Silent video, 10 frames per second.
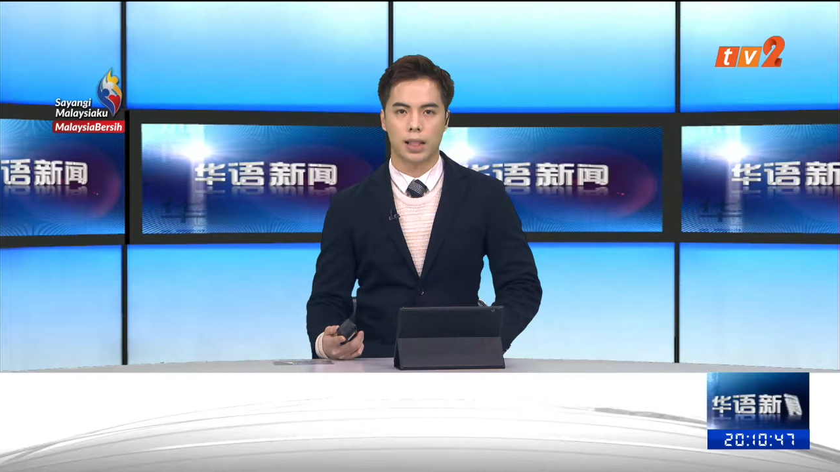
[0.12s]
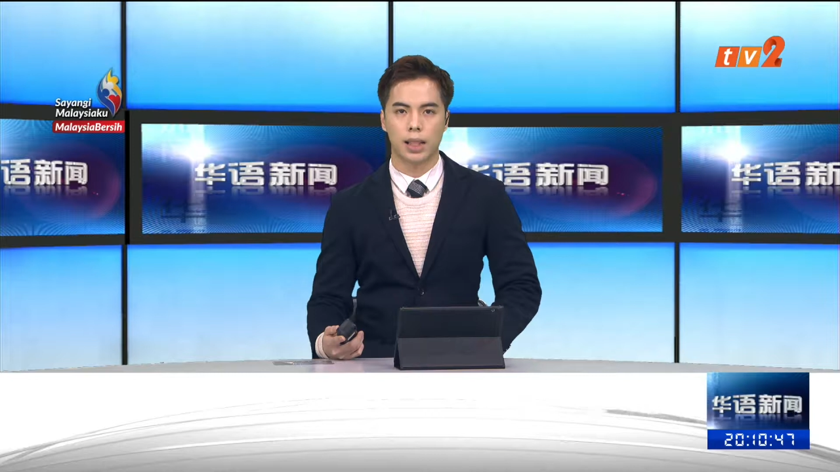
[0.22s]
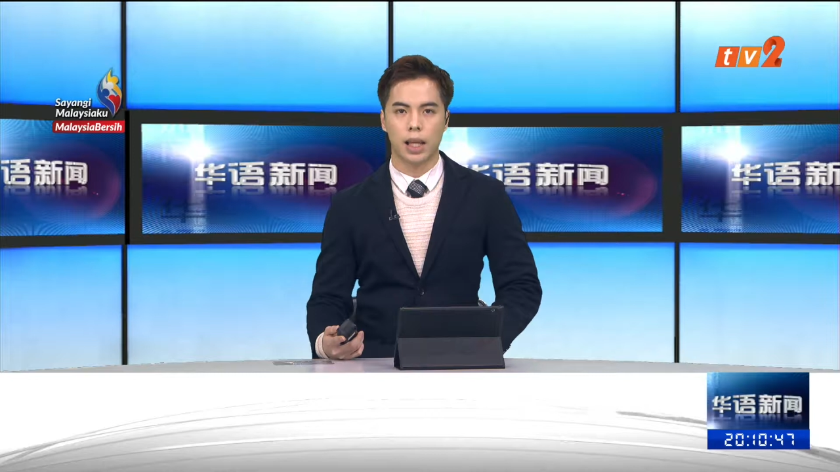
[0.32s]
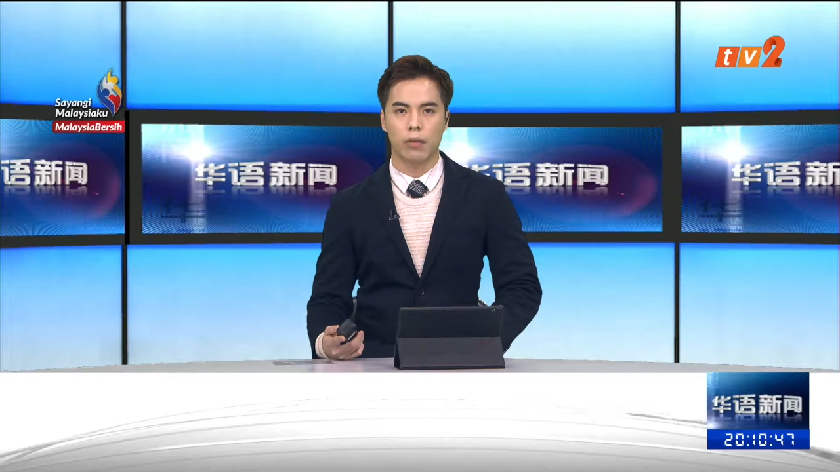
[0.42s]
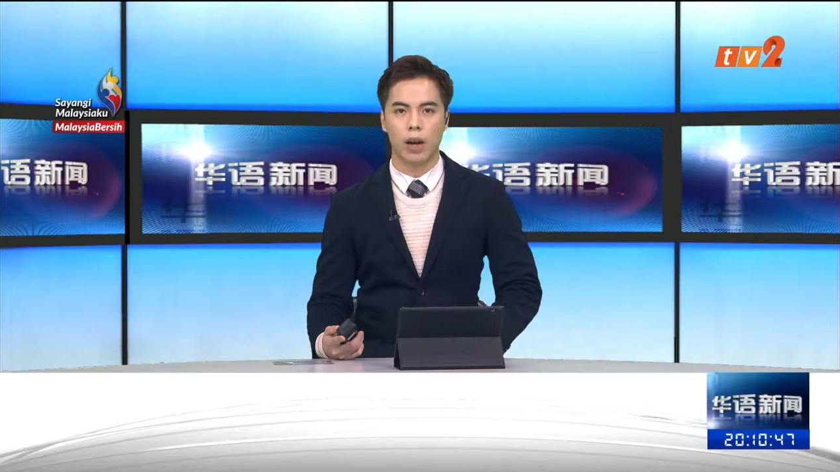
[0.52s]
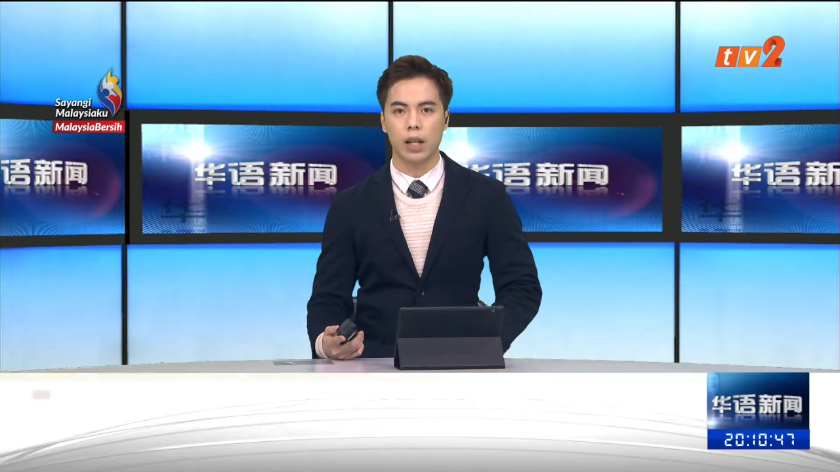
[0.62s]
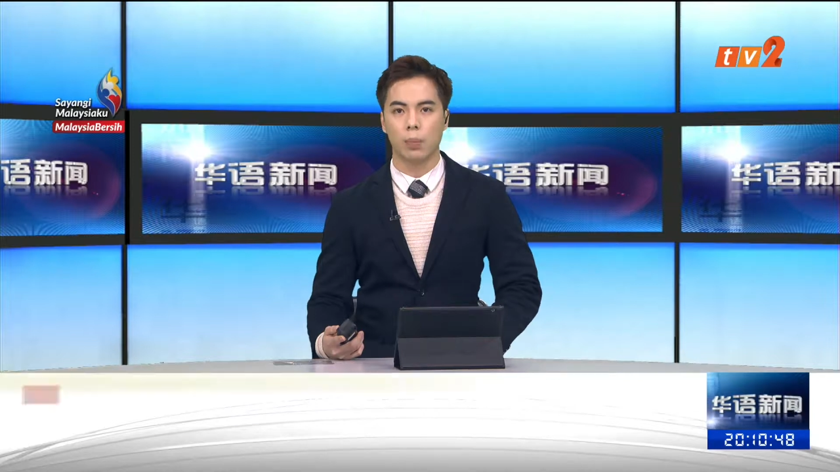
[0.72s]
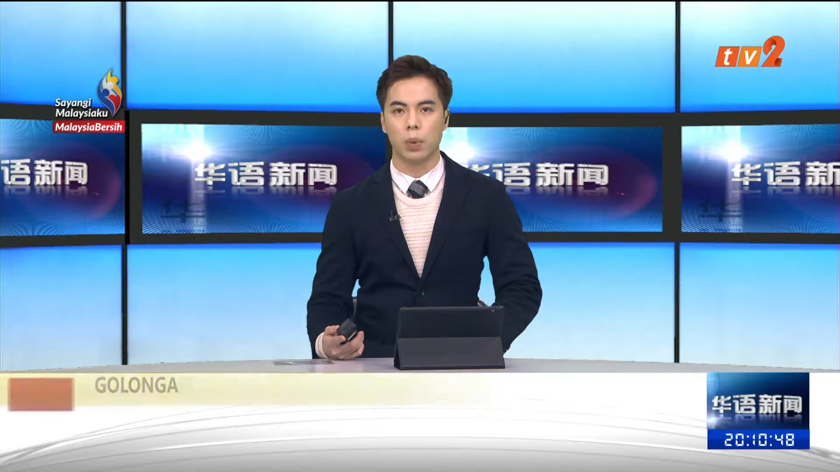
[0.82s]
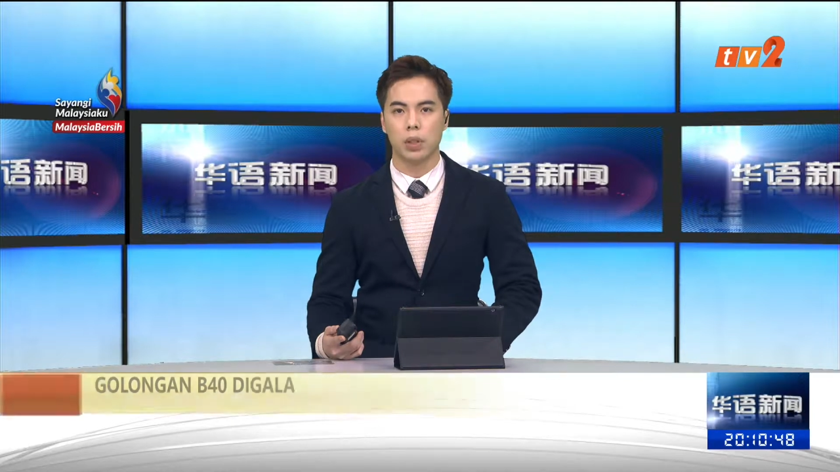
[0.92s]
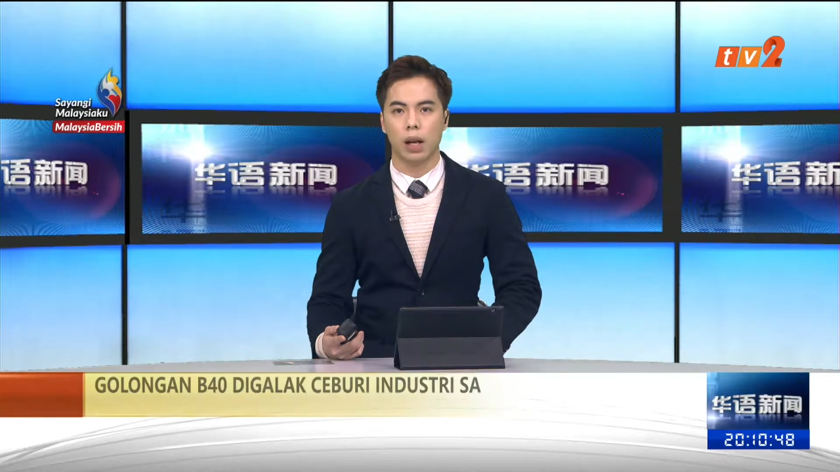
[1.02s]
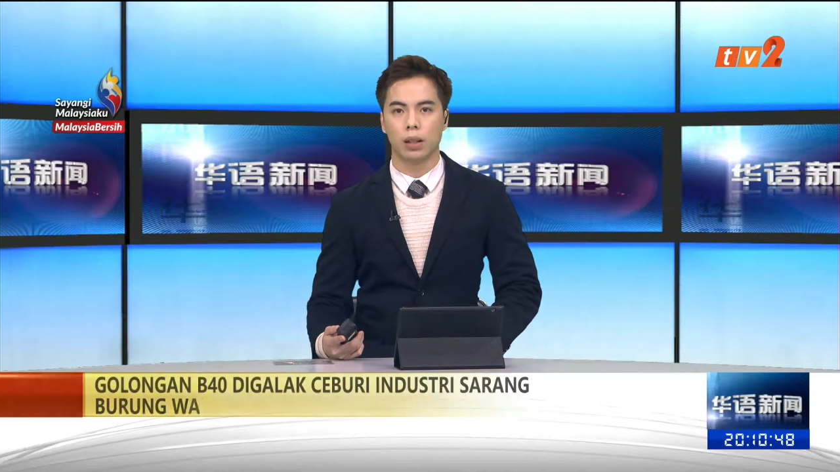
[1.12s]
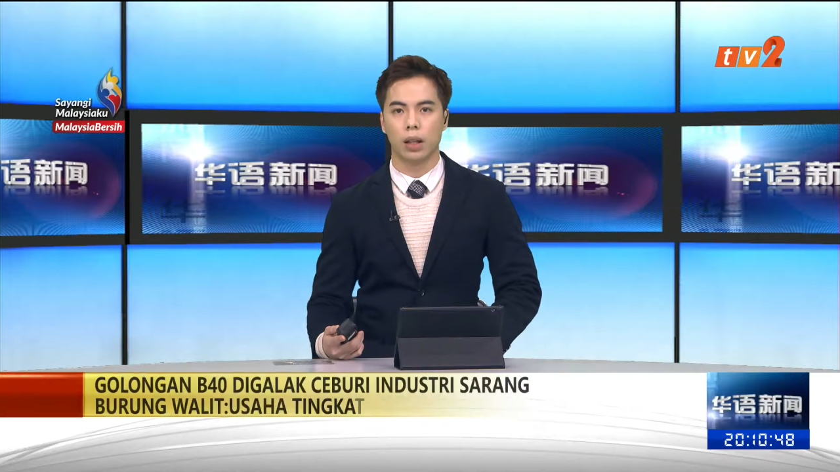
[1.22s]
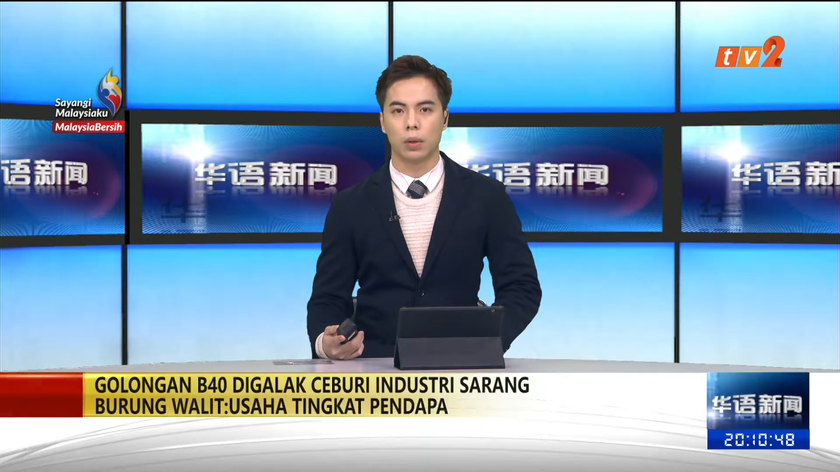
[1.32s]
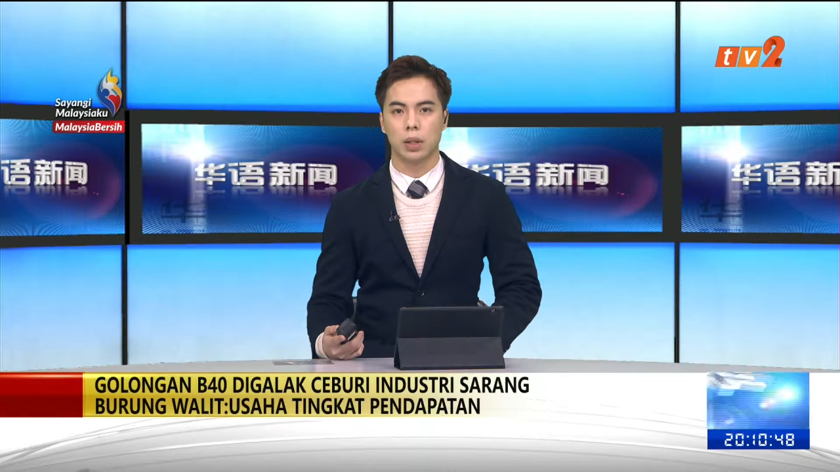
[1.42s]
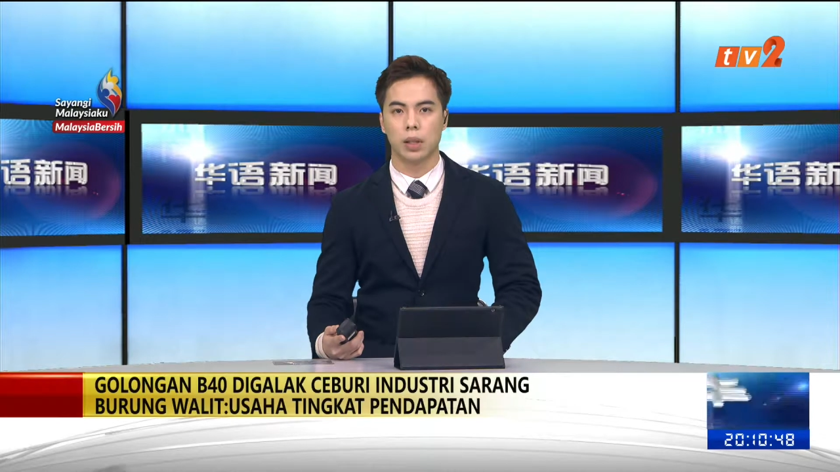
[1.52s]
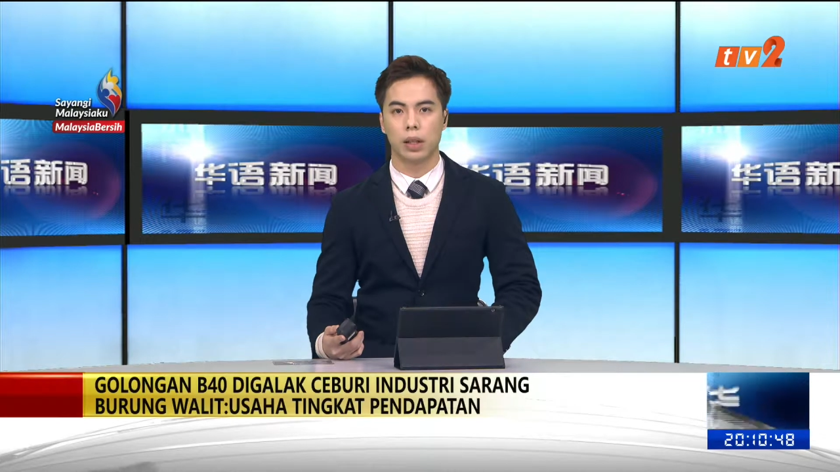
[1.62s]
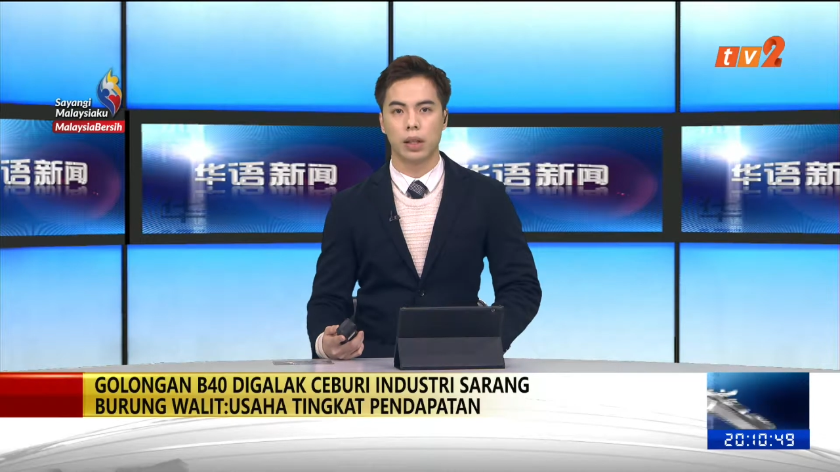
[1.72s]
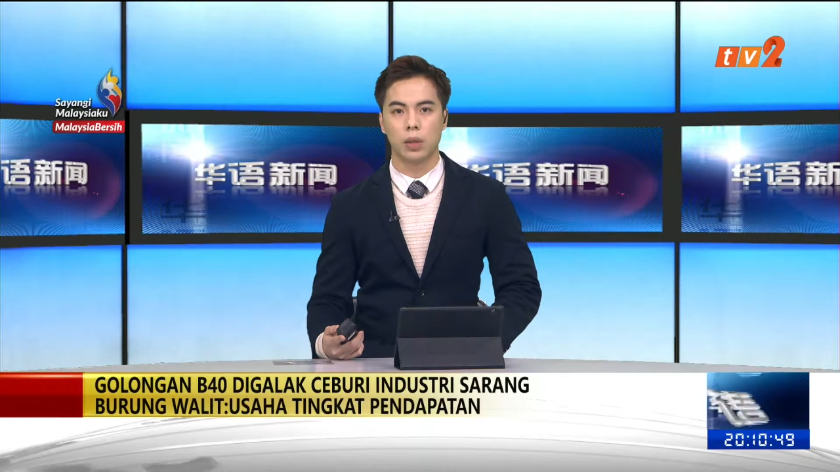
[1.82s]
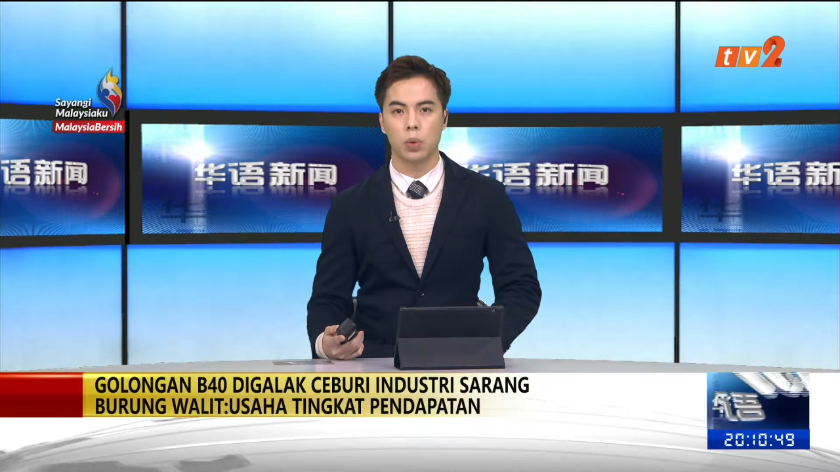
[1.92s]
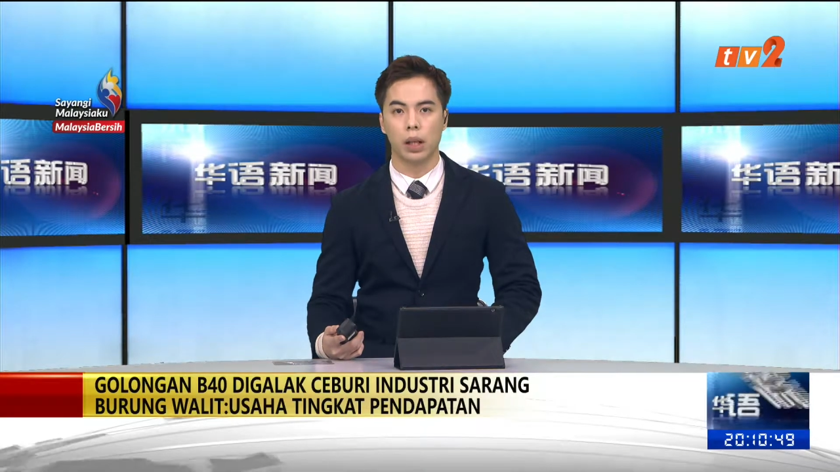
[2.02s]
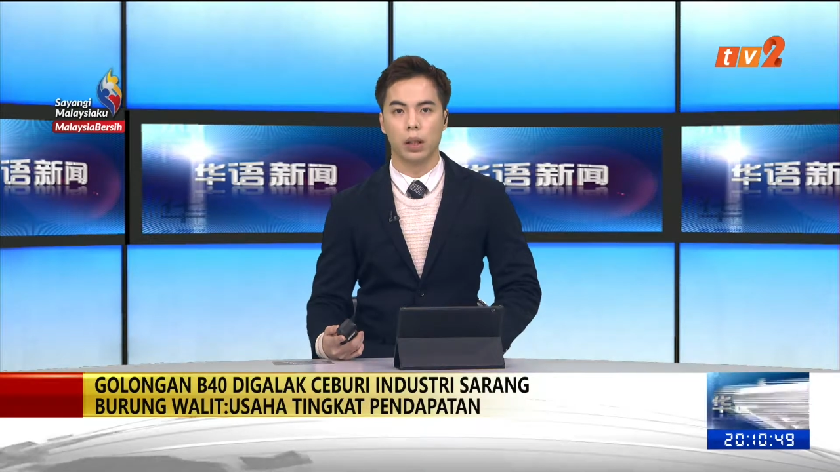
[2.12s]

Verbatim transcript: 企业发展部长大都斯瑞利钻